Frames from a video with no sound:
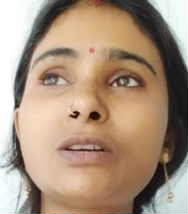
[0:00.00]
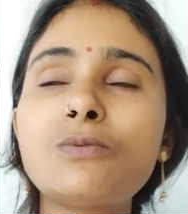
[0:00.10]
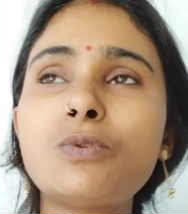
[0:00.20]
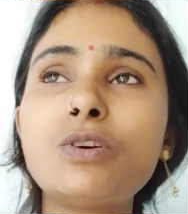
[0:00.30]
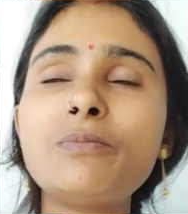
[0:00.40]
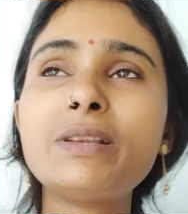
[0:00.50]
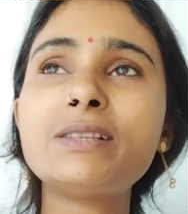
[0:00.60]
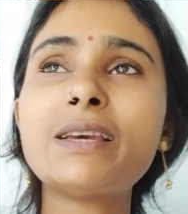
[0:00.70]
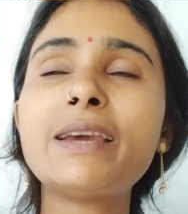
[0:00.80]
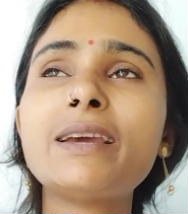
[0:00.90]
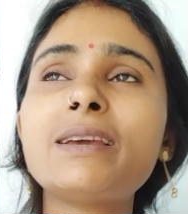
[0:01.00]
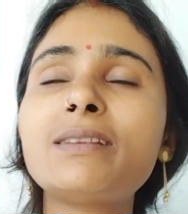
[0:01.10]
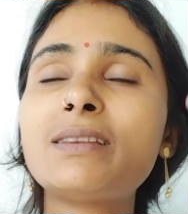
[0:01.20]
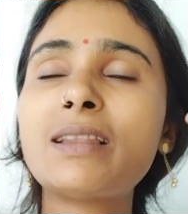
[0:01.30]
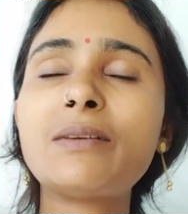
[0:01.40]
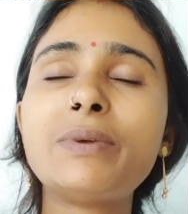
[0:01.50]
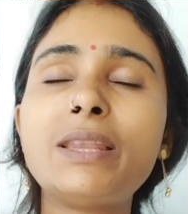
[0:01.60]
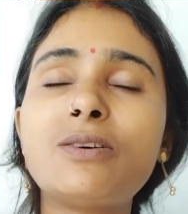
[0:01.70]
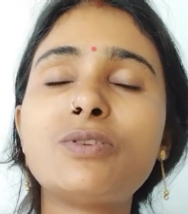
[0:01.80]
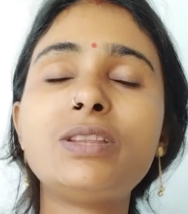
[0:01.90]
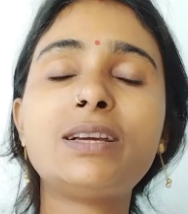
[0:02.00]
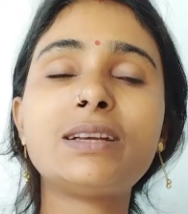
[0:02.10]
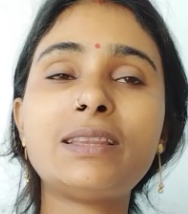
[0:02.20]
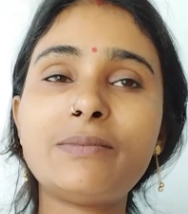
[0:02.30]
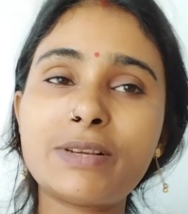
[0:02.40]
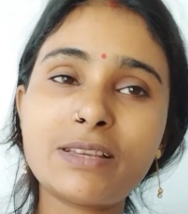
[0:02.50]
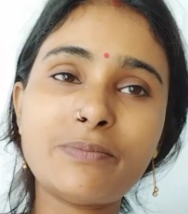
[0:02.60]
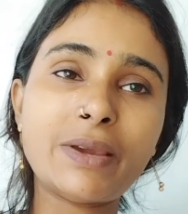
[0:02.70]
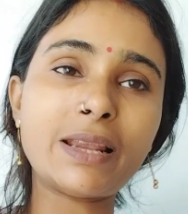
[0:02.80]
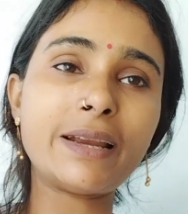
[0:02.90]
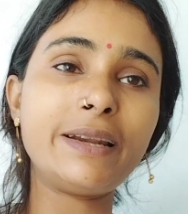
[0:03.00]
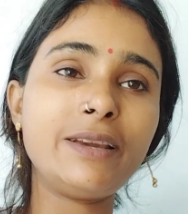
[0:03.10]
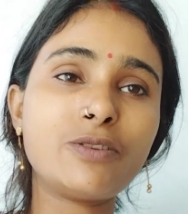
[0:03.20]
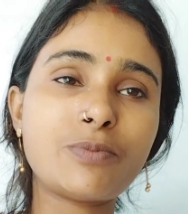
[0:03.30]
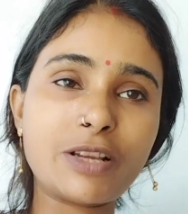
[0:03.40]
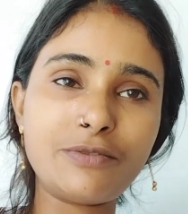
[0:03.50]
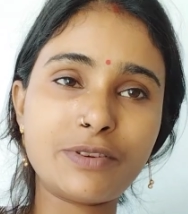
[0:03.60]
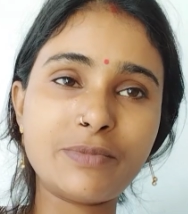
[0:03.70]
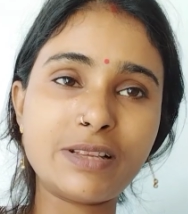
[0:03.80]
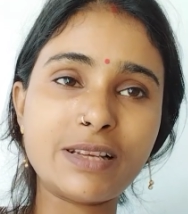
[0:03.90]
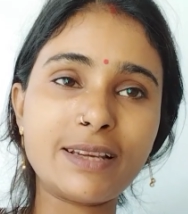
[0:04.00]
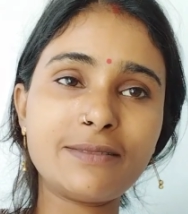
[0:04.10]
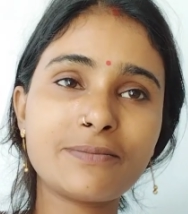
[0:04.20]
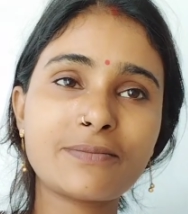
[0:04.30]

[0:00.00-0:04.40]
फ़ोन मिल जाए ना मिले कोई दिक्कत नहीं बस ईमेल आईडी और पासवर्ड मिल जाए